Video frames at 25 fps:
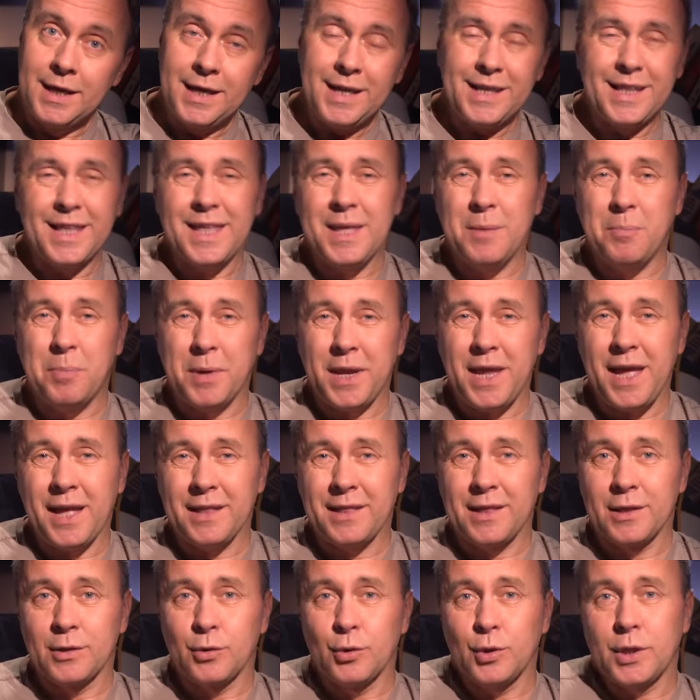Это
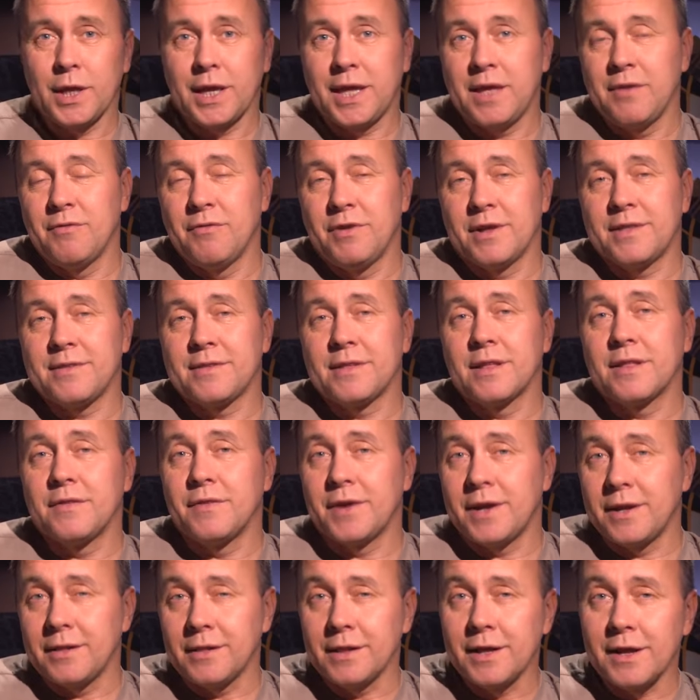неприятно, но таким вас
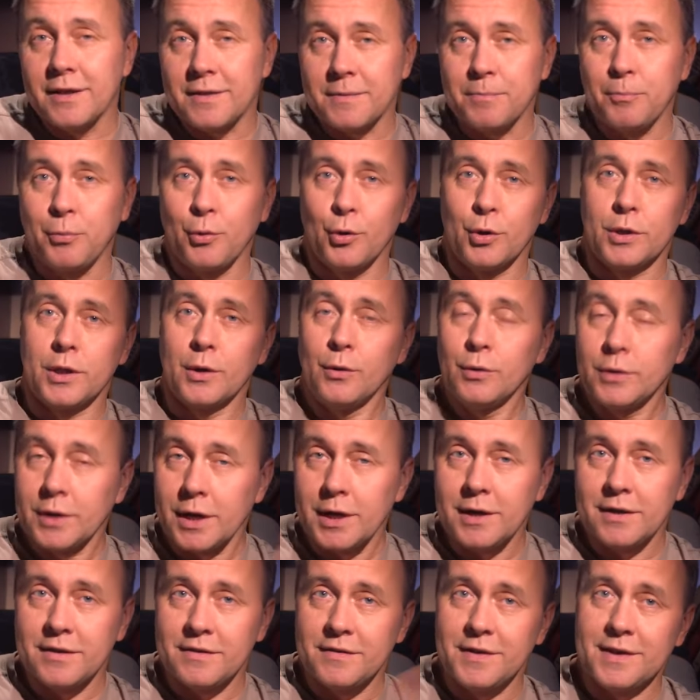сотворил Господь, а он,
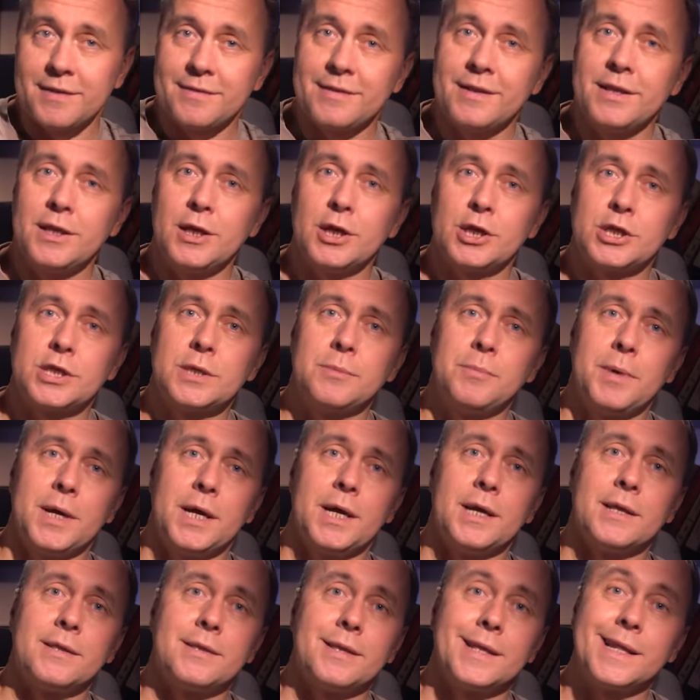как известно, не
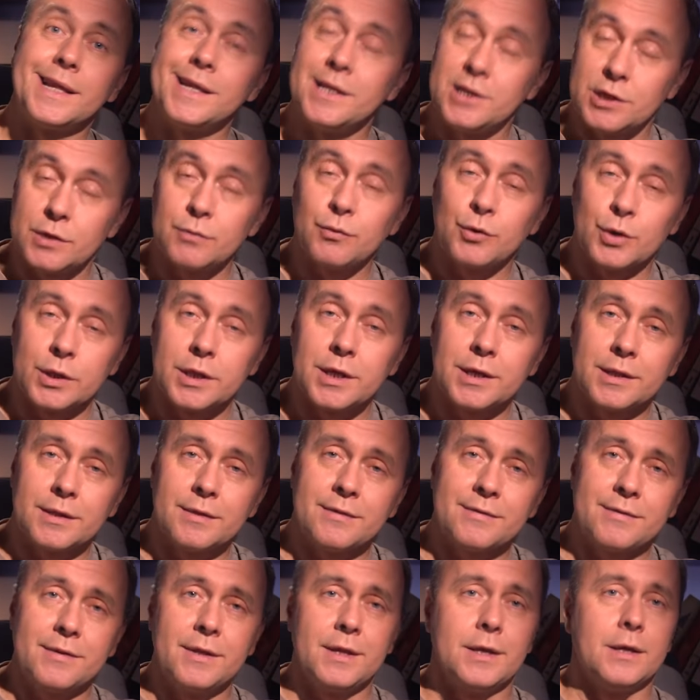ошибается и для чего-то
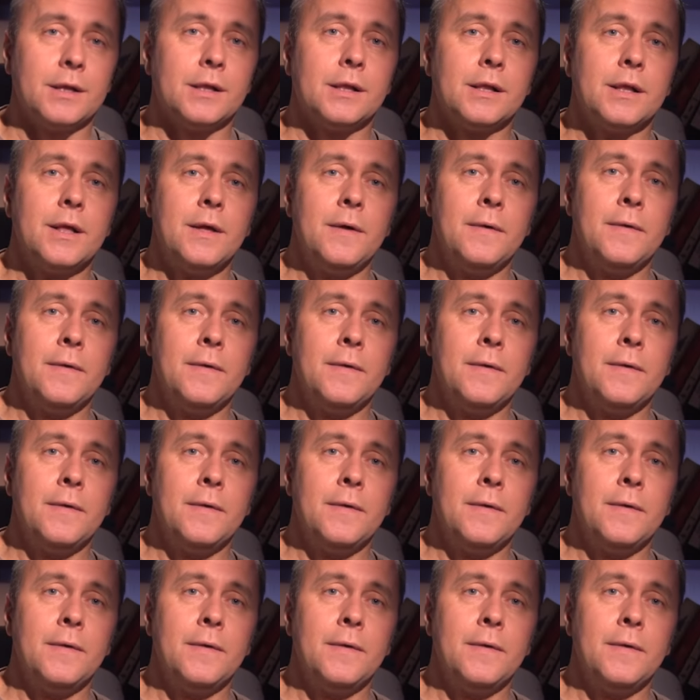это сделал.